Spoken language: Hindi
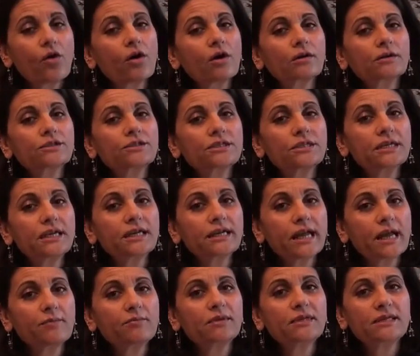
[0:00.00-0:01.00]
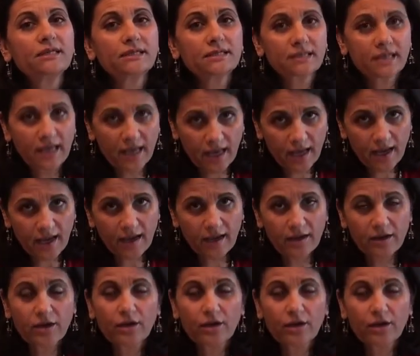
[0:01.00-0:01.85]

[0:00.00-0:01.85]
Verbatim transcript: और जिन्हें डायबिटीज़ है